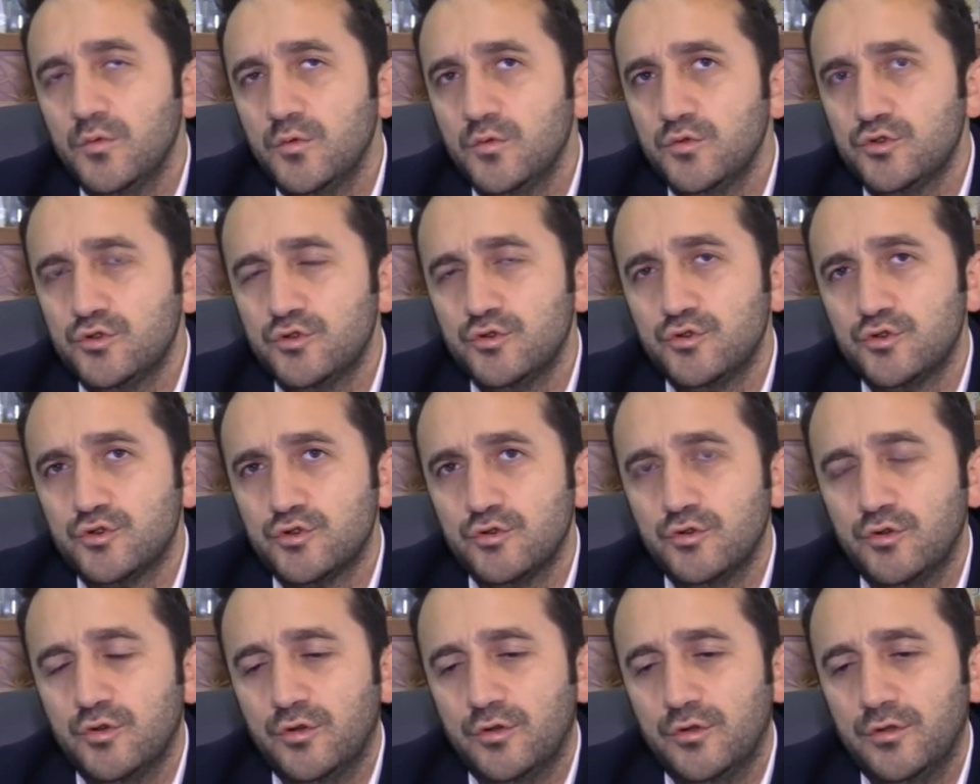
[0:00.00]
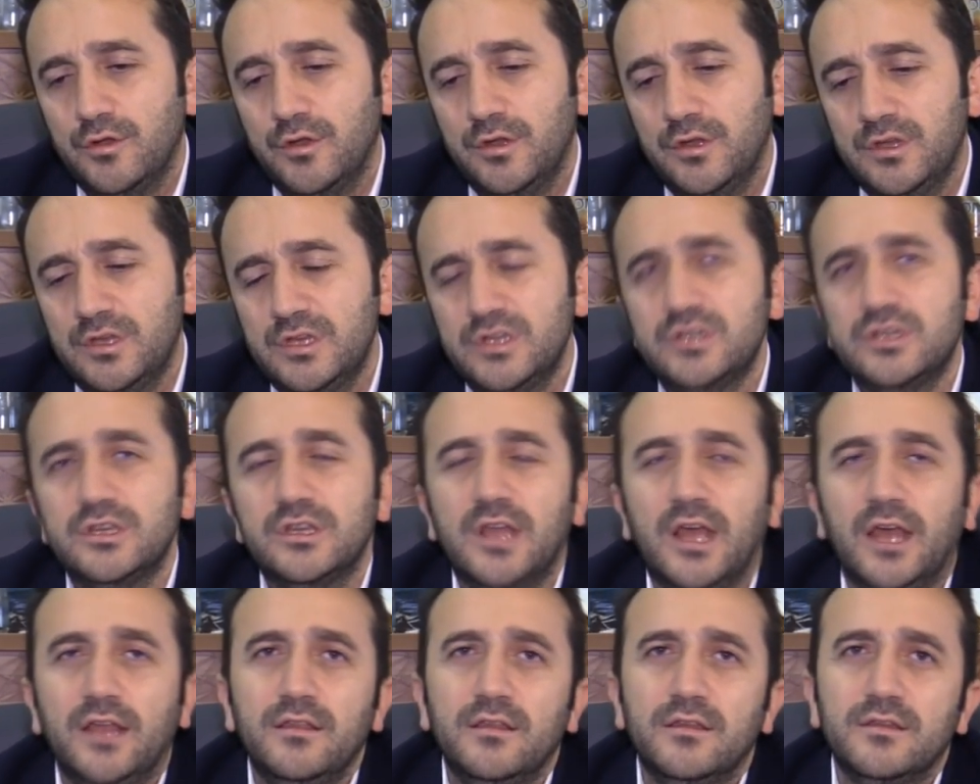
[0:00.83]
şu şu e,
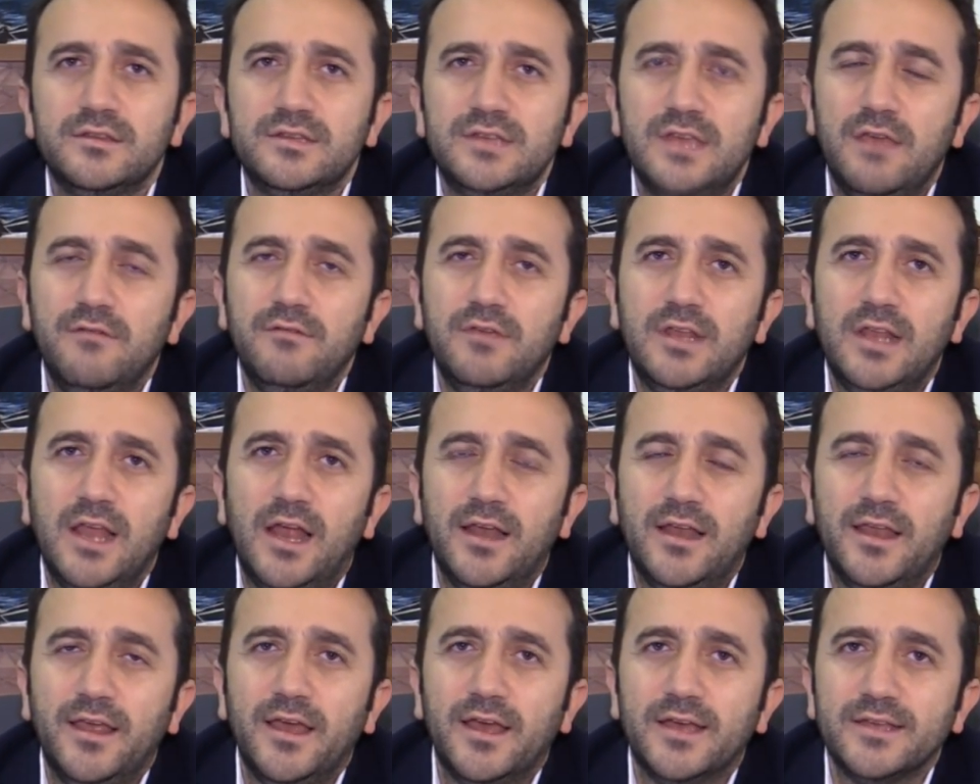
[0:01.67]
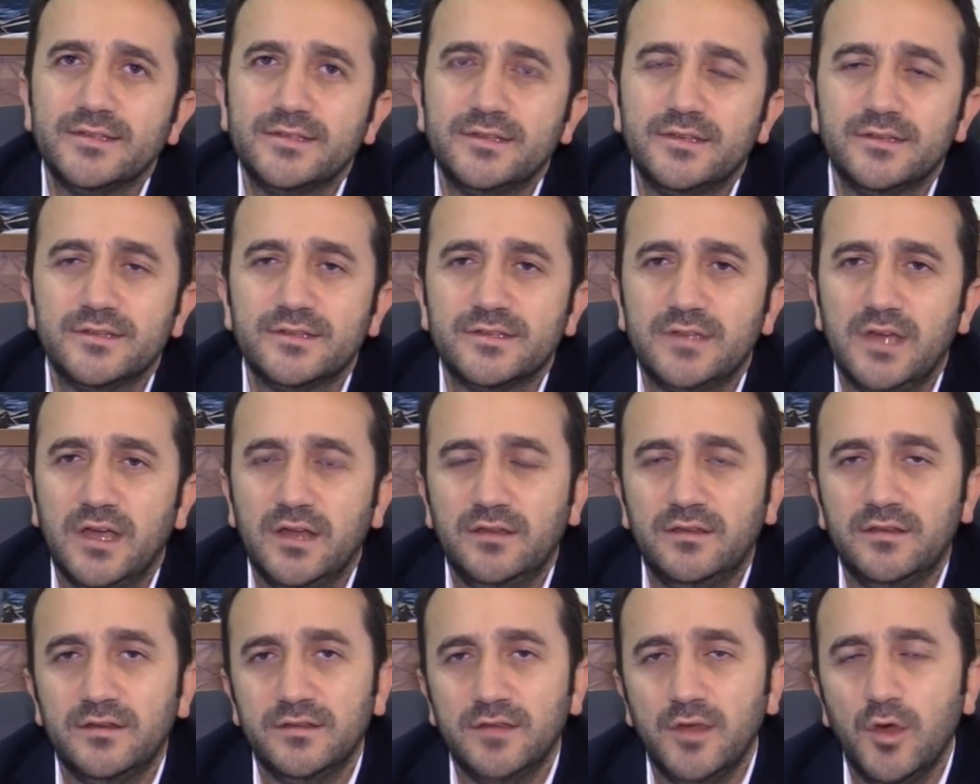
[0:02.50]
kişiden sevgilerle yazdığınız
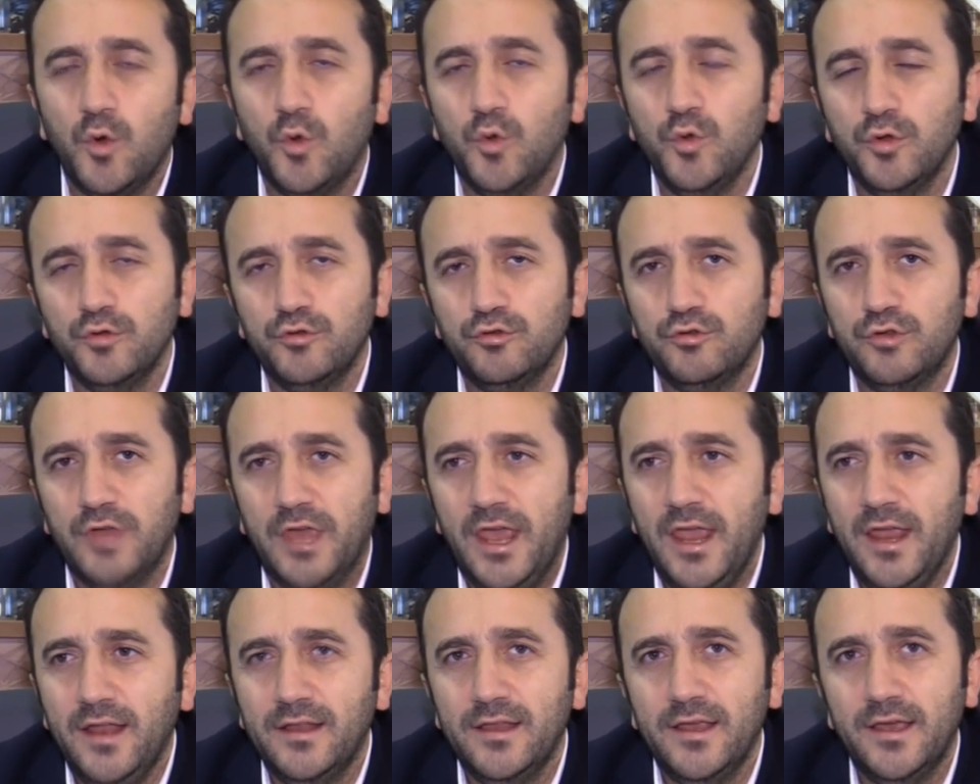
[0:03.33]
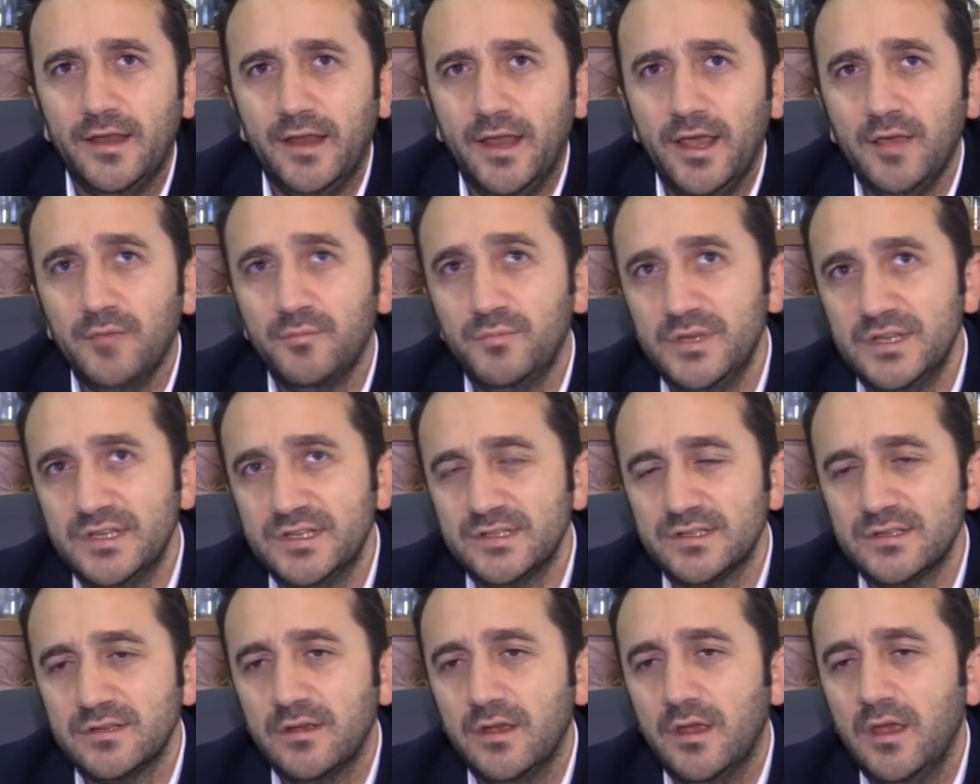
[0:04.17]
takdirde o notu da ekleyerek
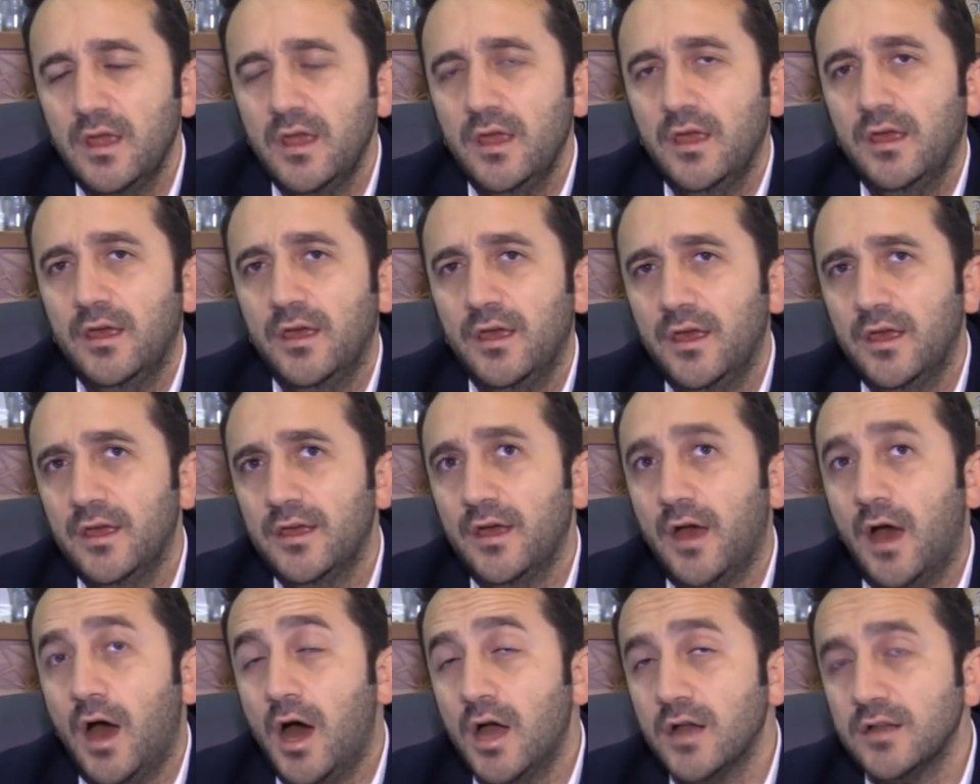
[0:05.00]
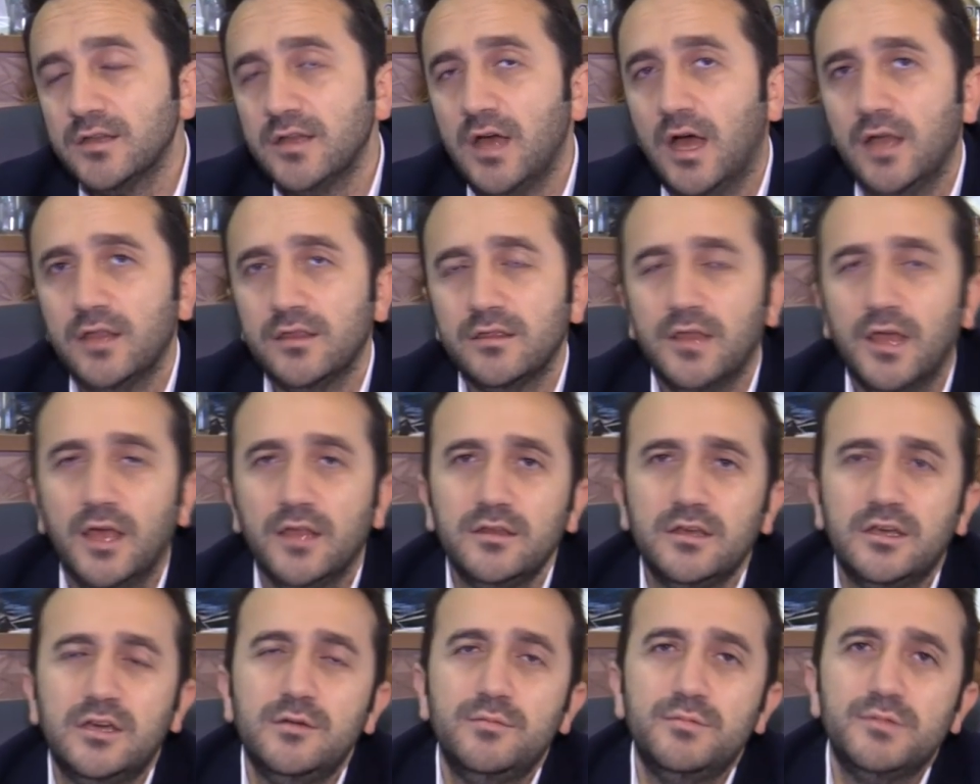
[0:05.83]
biz e,
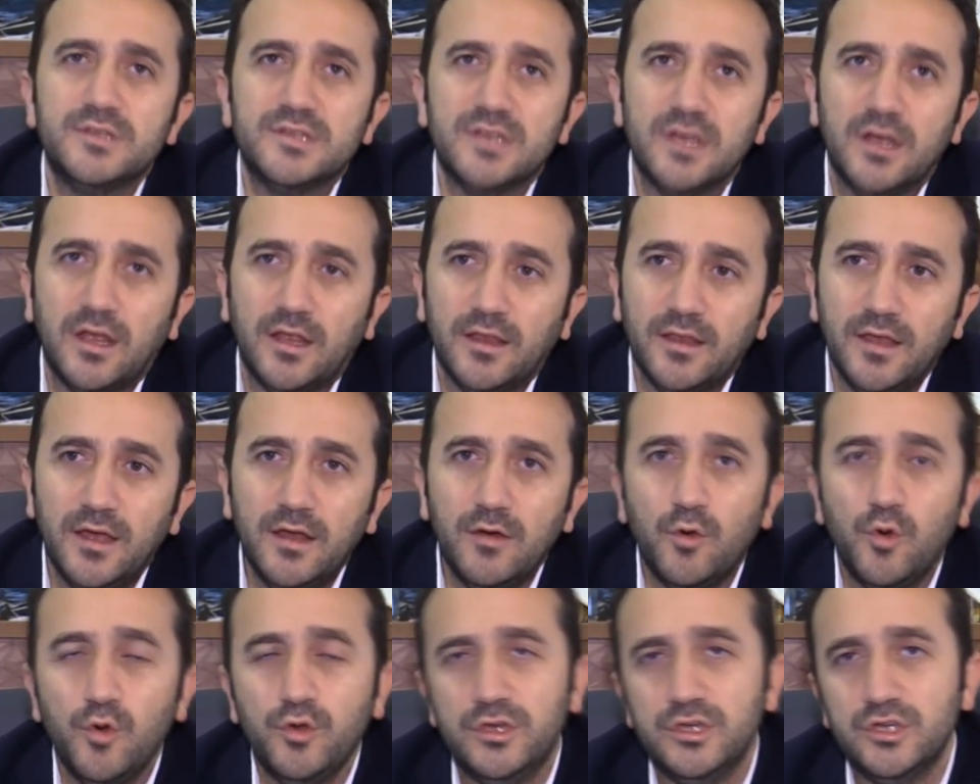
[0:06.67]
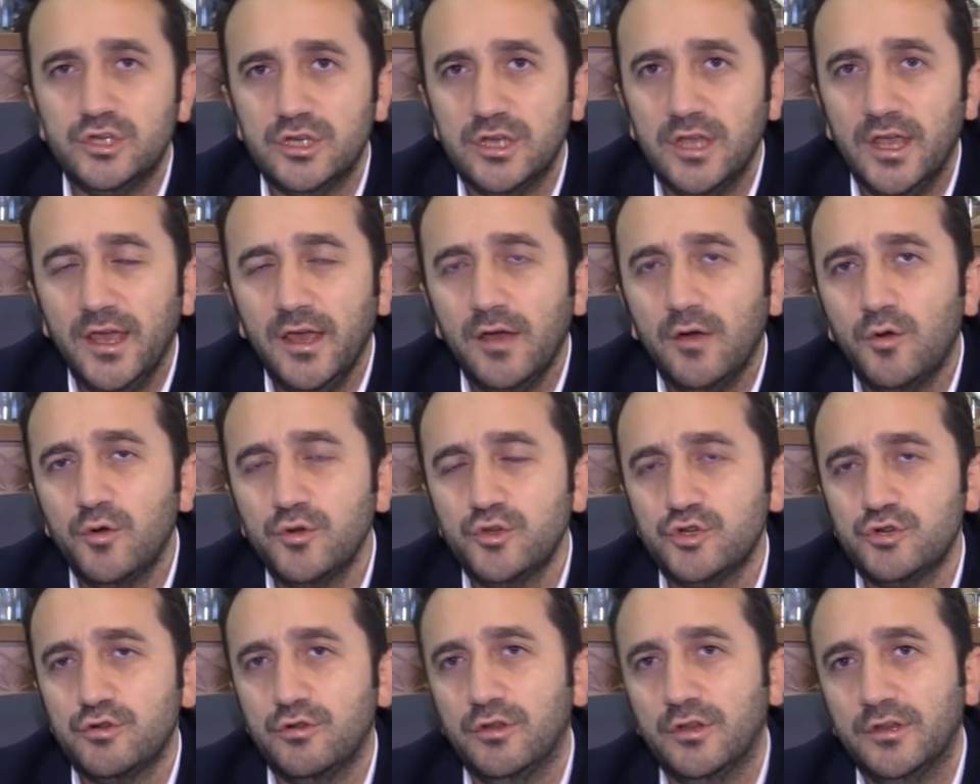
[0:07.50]
Ardahan'dan Kıbrıs'a kadar o kişiye
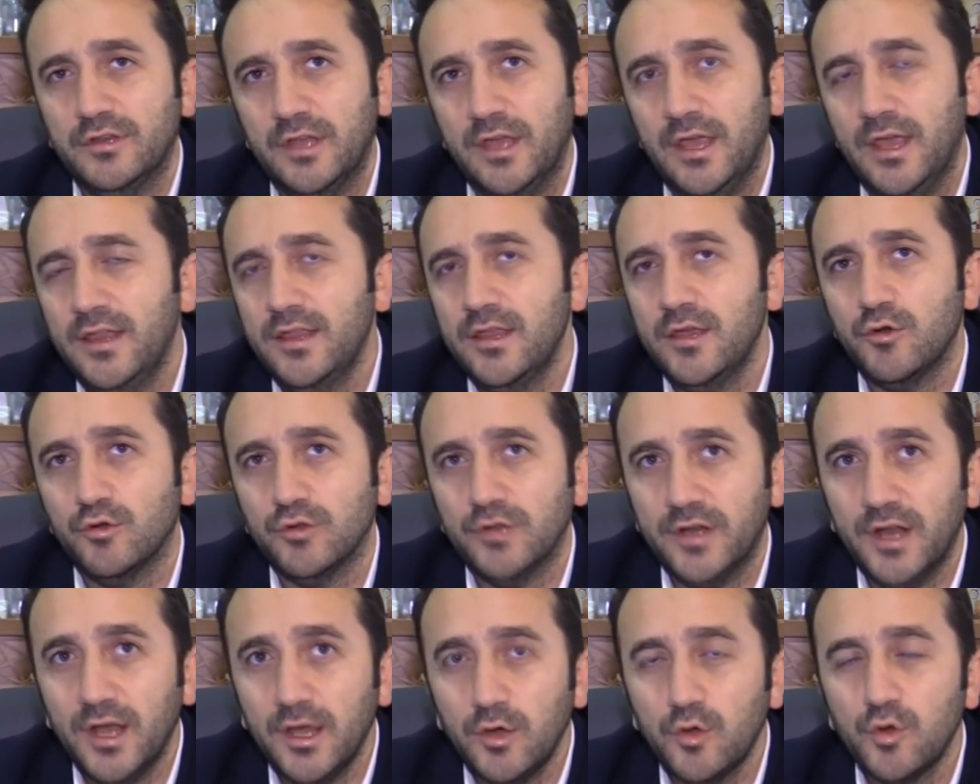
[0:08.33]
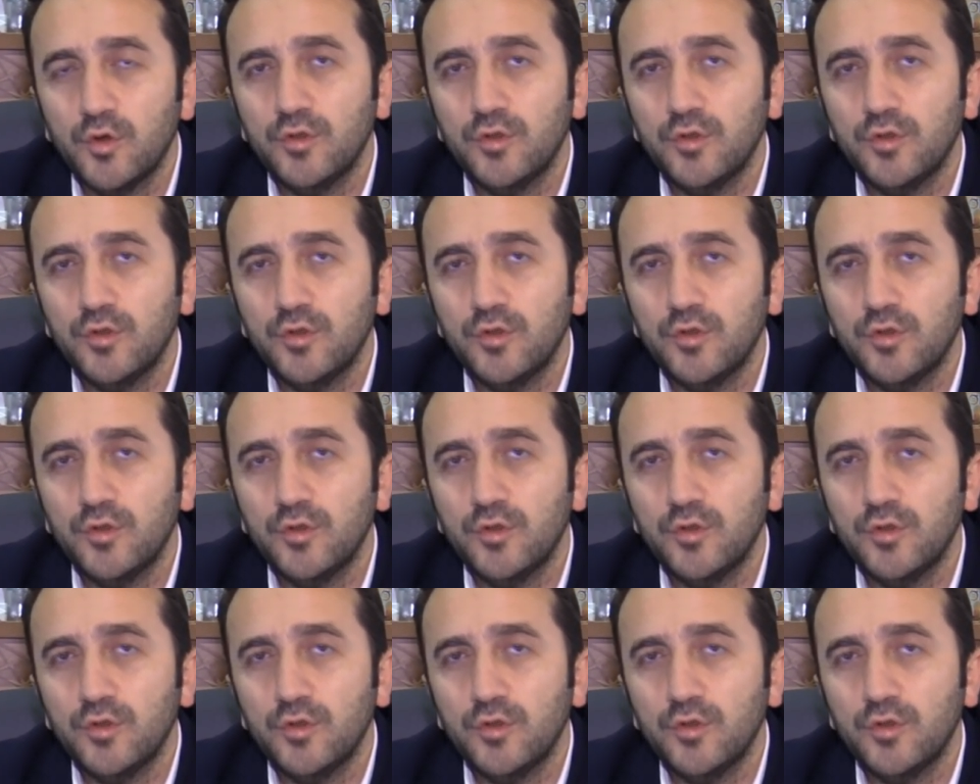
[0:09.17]
o çikolatayı hediye olarak